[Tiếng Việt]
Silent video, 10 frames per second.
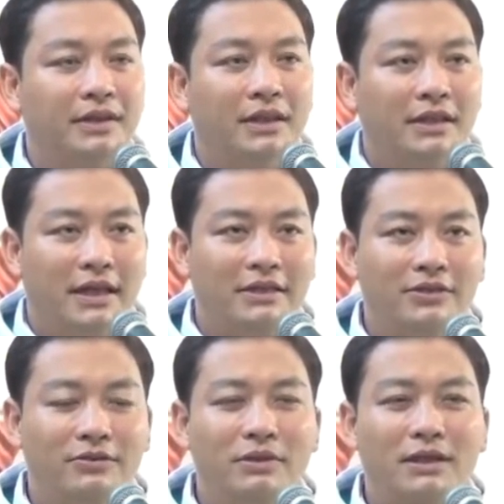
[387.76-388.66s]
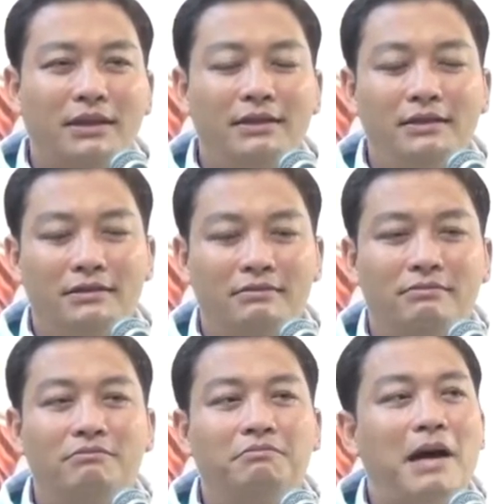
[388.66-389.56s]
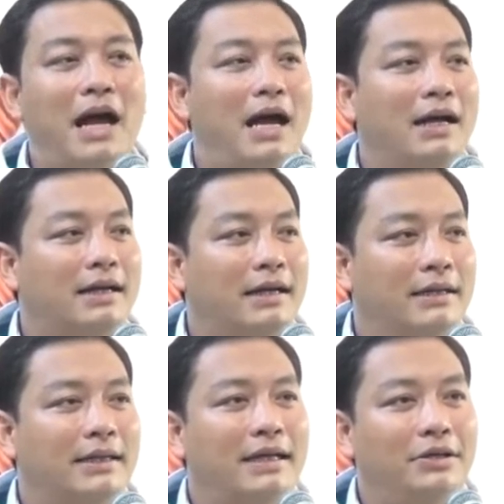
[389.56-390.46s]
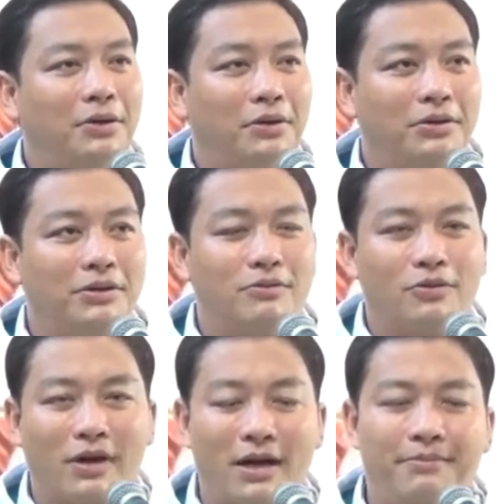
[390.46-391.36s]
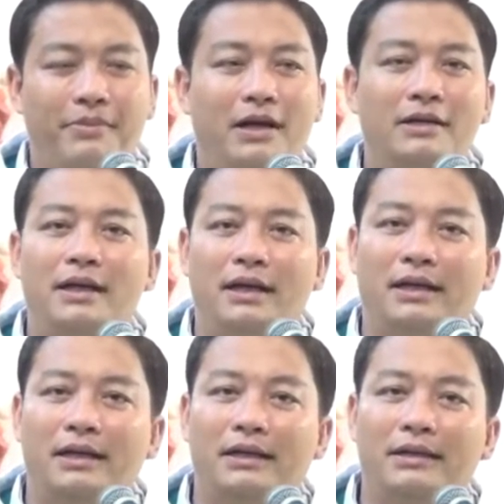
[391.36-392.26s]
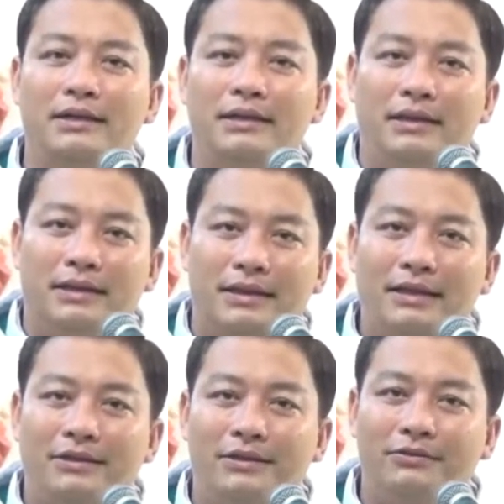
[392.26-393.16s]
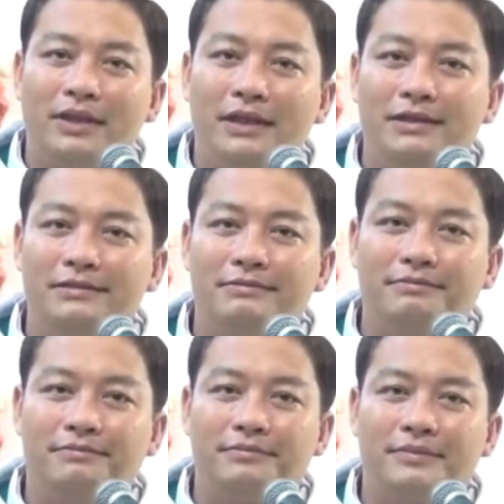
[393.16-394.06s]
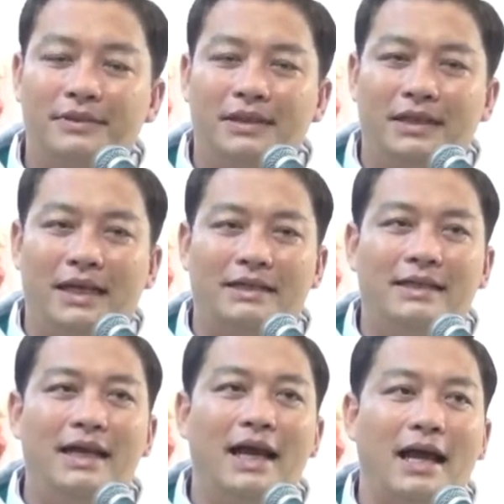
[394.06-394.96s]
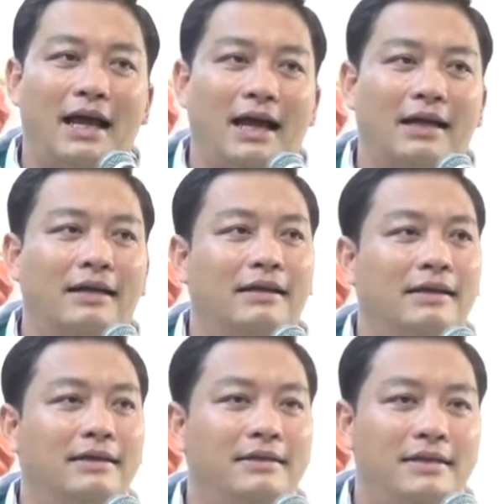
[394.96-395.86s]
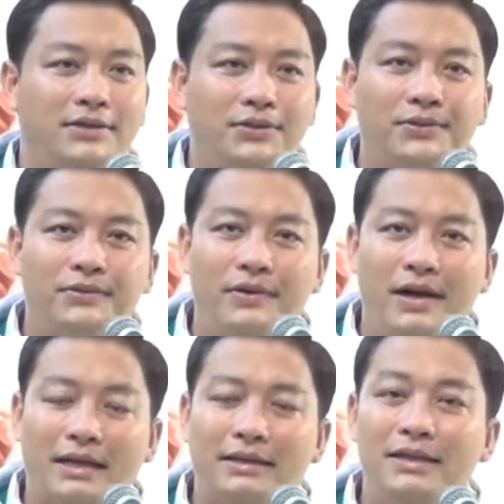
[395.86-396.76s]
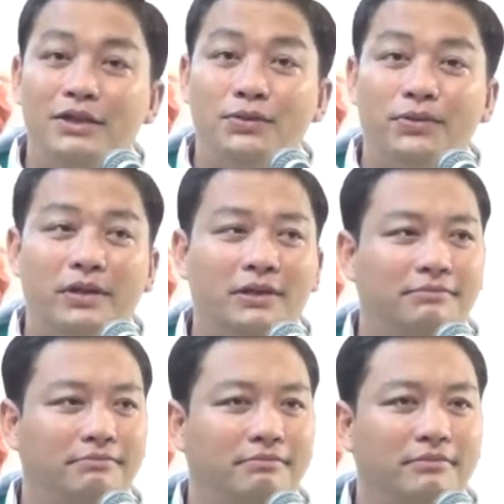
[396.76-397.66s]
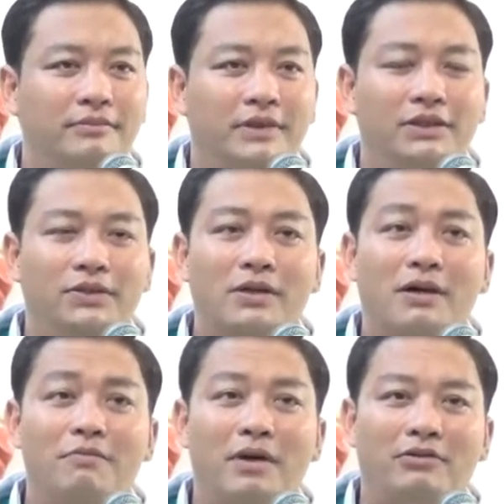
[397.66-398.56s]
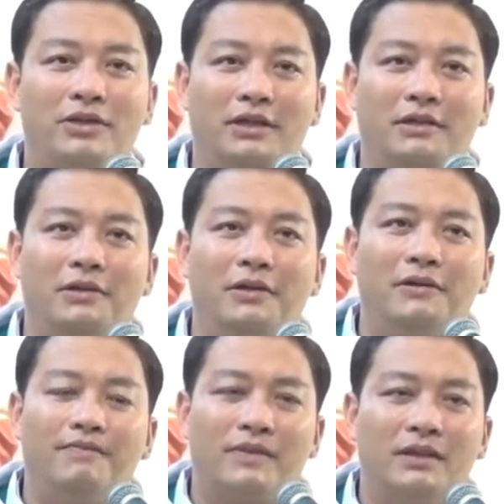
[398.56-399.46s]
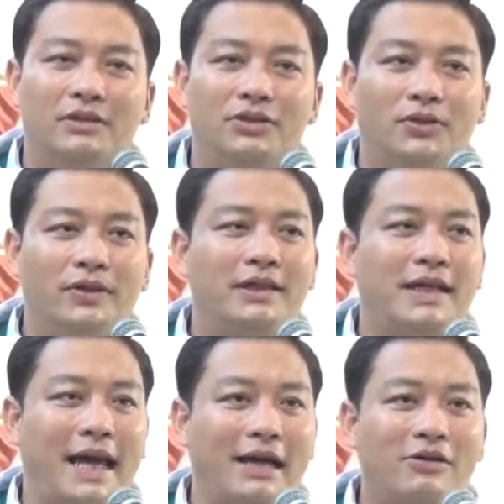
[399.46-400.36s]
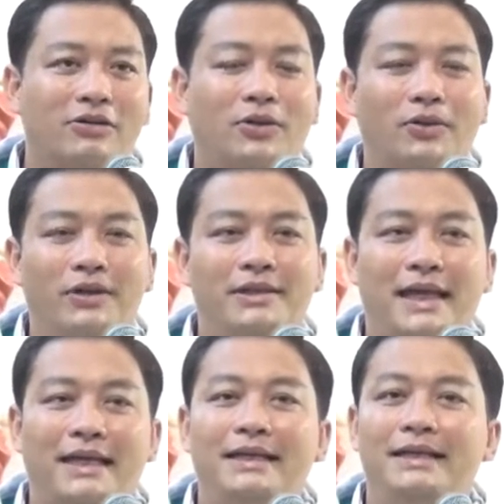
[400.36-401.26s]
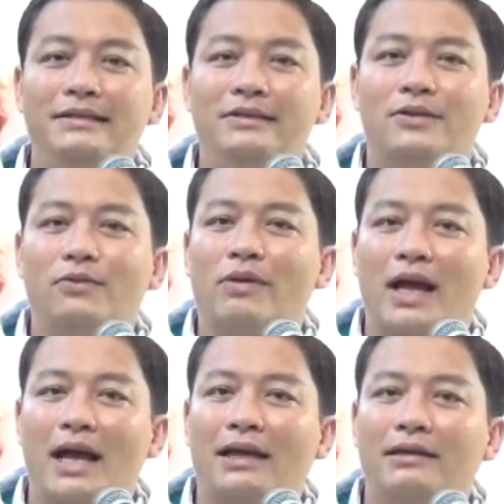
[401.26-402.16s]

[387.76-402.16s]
để cho chúng ta thấy được ba cái thái độ trong cuộc gặp gỡ này thái độ đầu tiên là chính là đức giêsu là thiên chúa thiên chúa không bao giờ từ chối kẻ có tội chạy đến cùng ngài